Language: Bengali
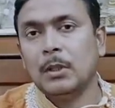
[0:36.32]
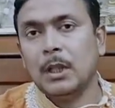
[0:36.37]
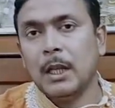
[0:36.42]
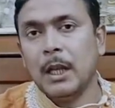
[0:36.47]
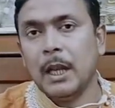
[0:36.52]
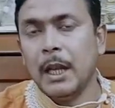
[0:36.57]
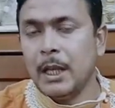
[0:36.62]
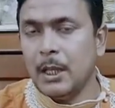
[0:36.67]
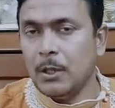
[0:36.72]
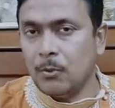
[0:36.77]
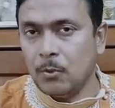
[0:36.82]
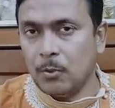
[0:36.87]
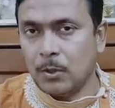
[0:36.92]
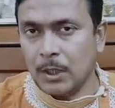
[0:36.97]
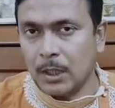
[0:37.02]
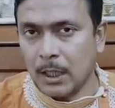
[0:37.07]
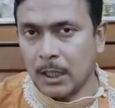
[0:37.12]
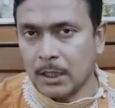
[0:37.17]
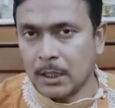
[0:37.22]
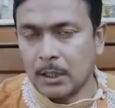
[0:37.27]
এই দুটি
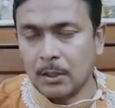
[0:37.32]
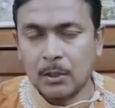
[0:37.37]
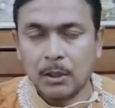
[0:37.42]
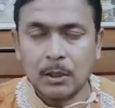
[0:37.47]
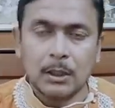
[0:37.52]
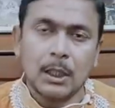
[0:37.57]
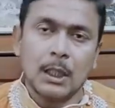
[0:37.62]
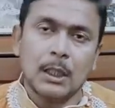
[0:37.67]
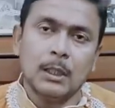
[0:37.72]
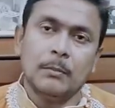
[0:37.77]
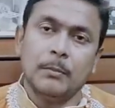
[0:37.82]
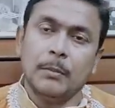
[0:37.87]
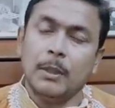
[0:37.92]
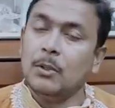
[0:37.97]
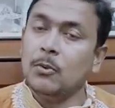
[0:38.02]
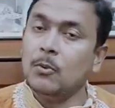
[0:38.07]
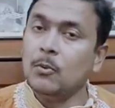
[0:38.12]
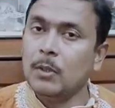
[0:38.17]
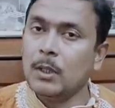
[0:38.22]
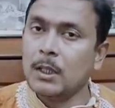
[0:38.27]
রাশির অর্থাৎ
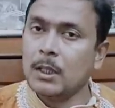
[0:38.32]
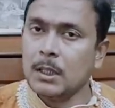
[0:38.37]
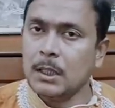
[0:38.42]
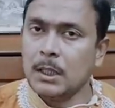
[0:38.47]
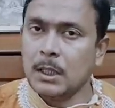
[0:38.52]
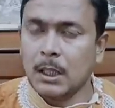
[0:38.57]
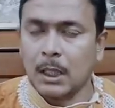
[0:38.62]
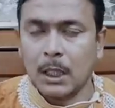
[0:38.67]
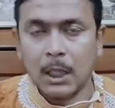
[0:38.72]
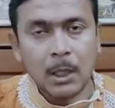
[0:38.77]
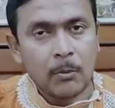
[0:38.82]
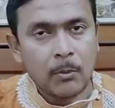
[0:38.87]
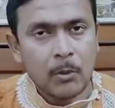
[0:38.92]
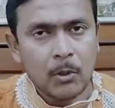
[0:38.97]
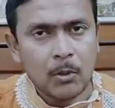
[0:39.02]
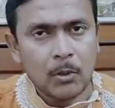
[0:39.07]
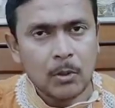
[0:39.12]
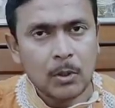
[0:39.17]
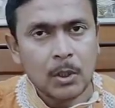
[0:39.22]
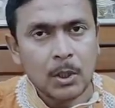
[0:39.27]
মিথুন রাশির এবং
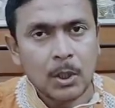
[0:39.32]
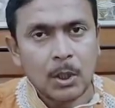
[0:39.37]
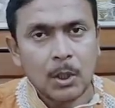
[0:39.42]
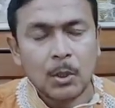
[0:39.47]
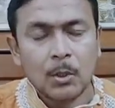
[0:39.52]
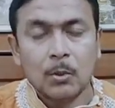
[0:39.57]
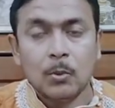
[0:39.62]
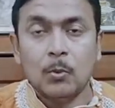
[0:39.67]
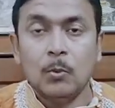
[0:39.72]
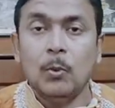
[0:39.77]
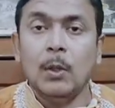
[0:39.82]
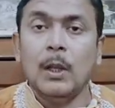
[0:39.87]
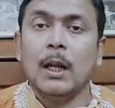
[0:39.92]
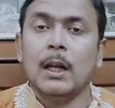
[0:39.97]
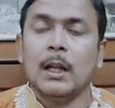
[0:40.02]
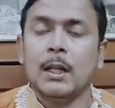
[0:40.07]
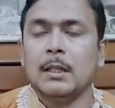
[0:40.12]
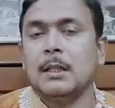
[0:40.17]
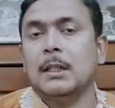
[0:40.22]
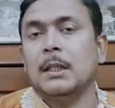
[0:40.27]
তুলা
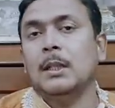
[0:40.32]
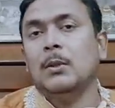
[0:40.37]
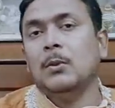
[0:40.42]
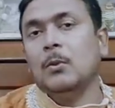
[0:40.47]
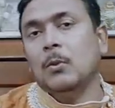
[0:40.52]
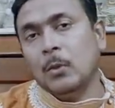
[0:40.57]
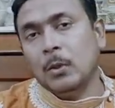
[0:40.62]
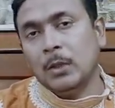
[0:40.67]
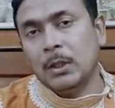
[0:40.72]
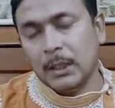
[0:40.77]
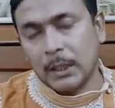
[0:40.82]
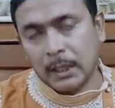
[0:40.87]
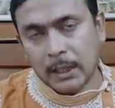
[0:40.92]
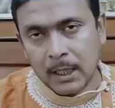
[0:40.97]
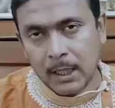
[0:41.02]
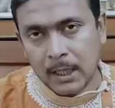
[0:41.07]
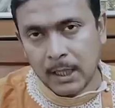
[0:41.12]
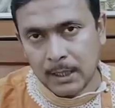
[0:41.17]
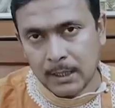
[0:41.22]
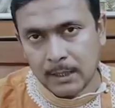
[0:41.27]
রাশির হতে দেখা
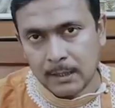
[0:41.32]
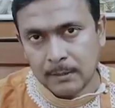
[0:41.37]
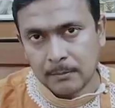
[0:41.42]
গেছে